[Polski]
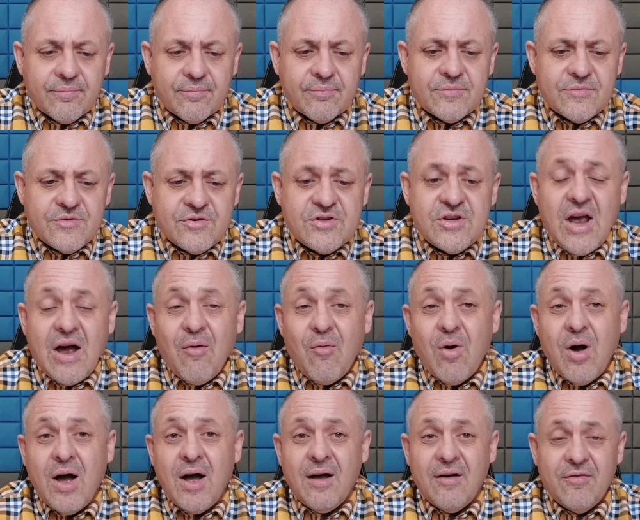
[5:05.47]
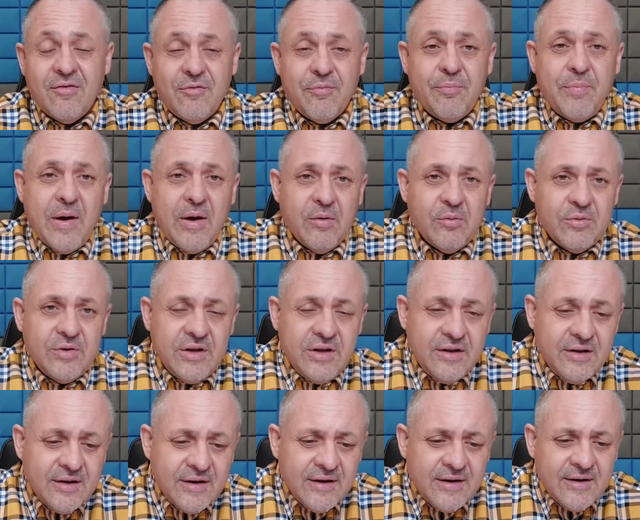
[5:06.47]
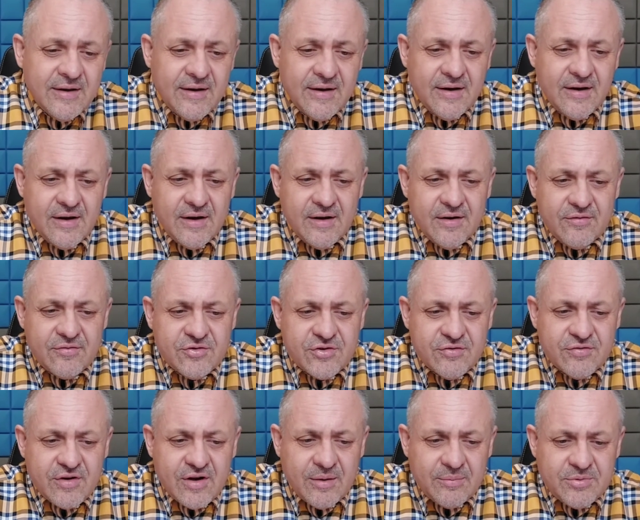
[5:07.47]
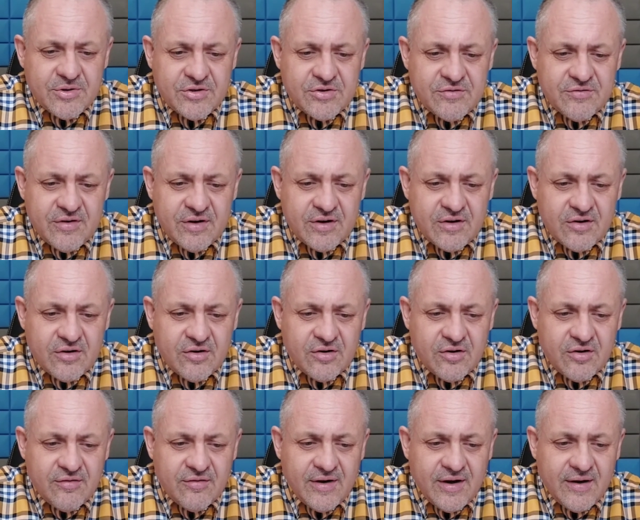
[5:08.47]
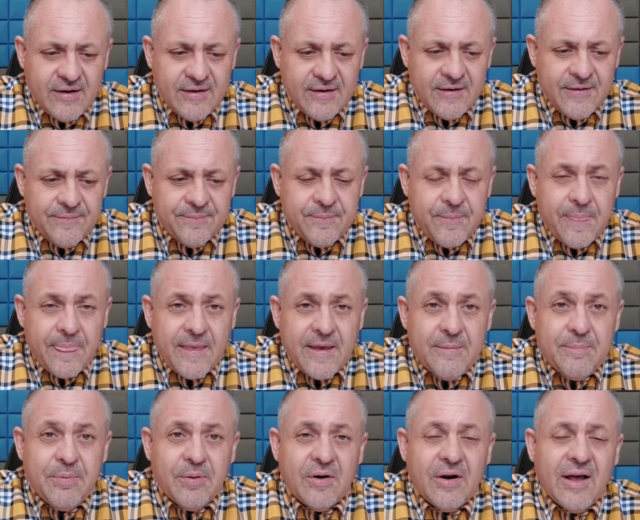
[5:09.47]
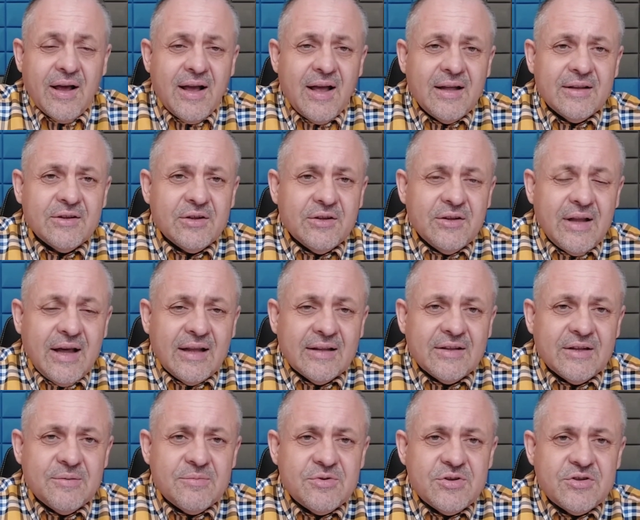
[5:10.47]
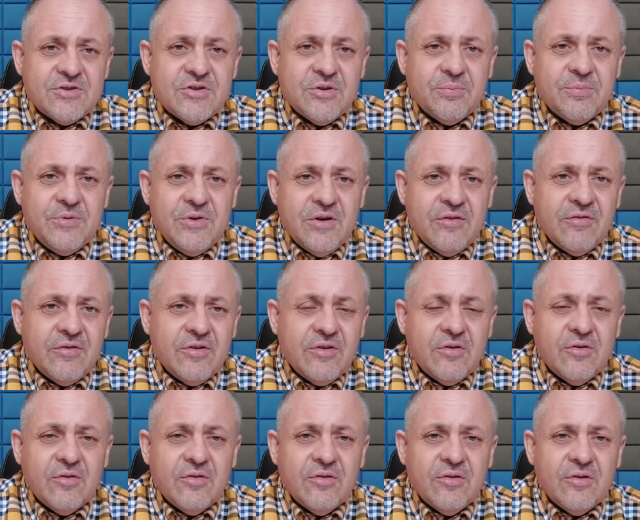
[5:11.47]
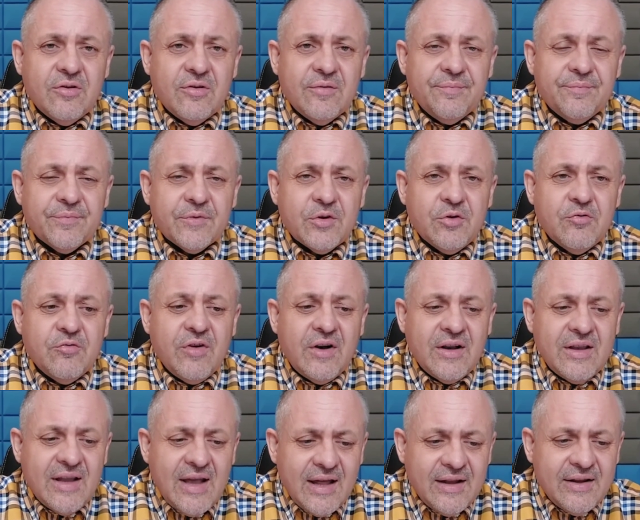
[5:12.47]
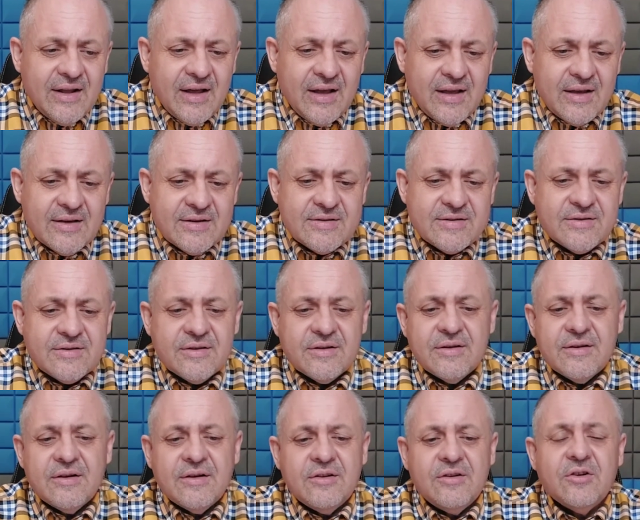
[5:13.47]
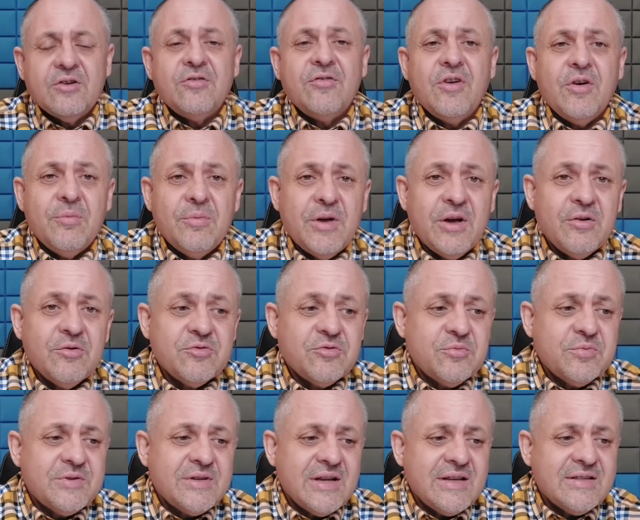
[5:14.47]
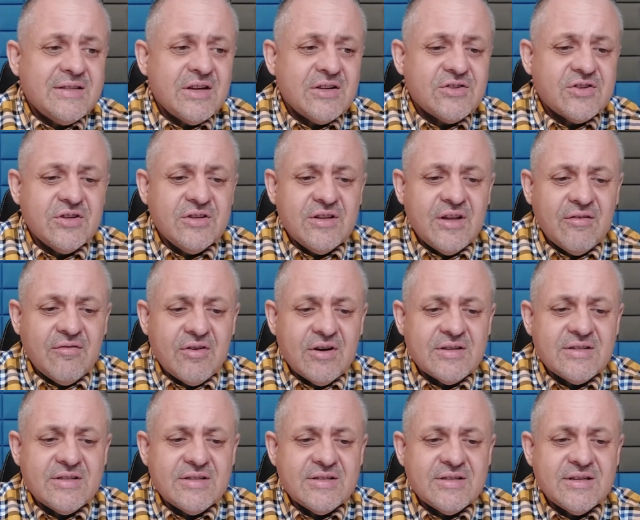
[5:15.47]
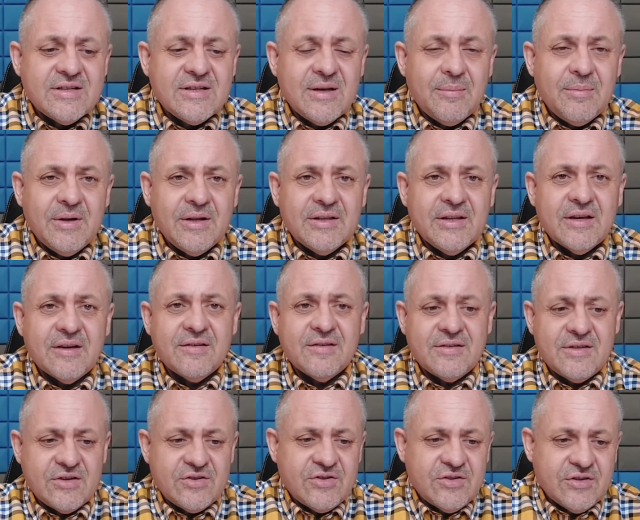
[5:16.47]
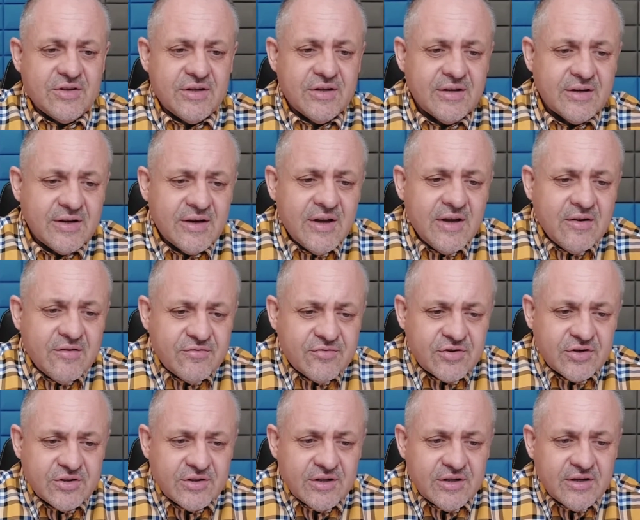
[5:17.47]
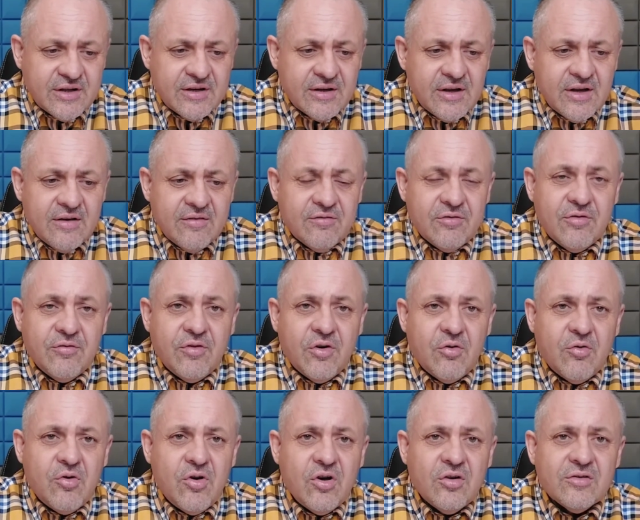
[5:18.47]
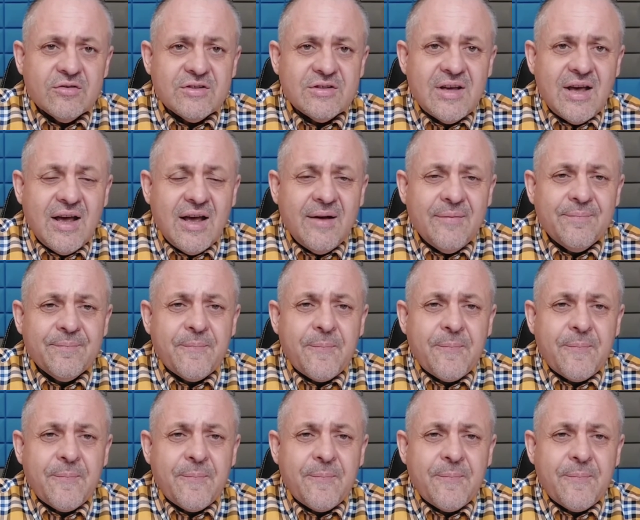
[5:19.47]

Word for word: działa w pełni wszywka przeciwalkoholowa i polega to na tym, że stopniowo uwalniana jest do krwiobiegu substancja czynna właśnie z tych tabletek zaszytych, wszytych, wywołująca